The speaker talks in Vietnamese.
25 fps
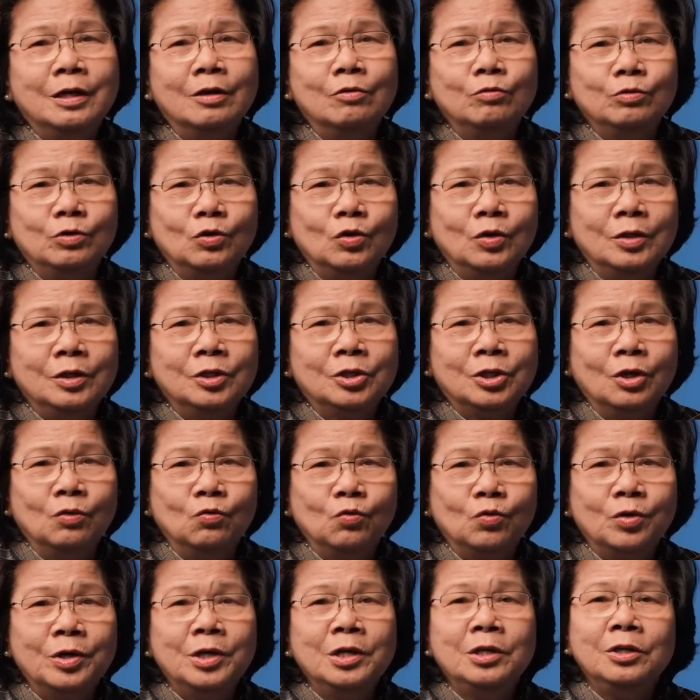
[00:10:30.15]
câu chuyện
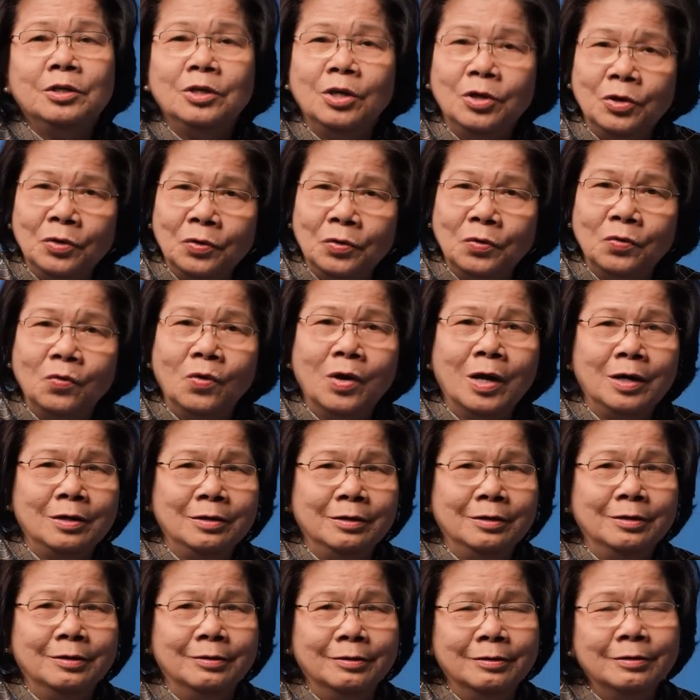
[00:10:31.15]
sầu riêng nhiều
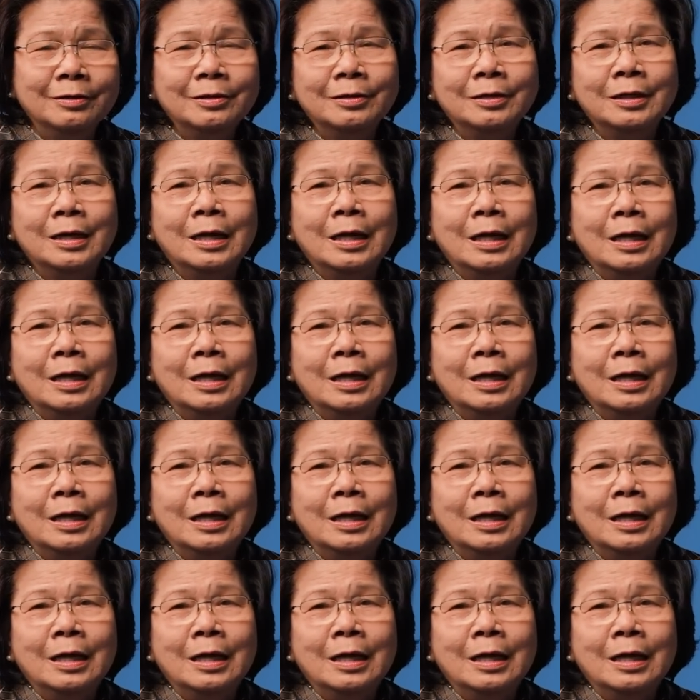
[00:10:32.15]
lần nữa